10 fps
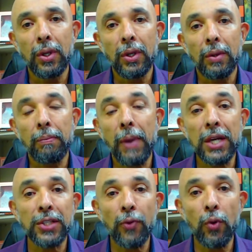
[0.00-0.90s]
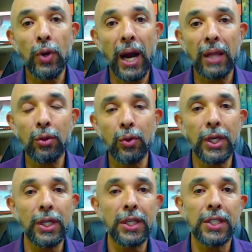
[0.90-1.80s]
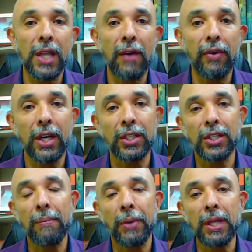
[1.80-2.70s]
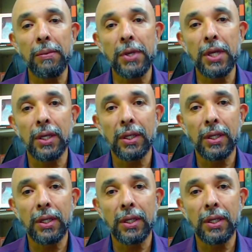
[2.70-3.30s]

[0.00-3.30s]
mais folgado do que estava antes da pandemia,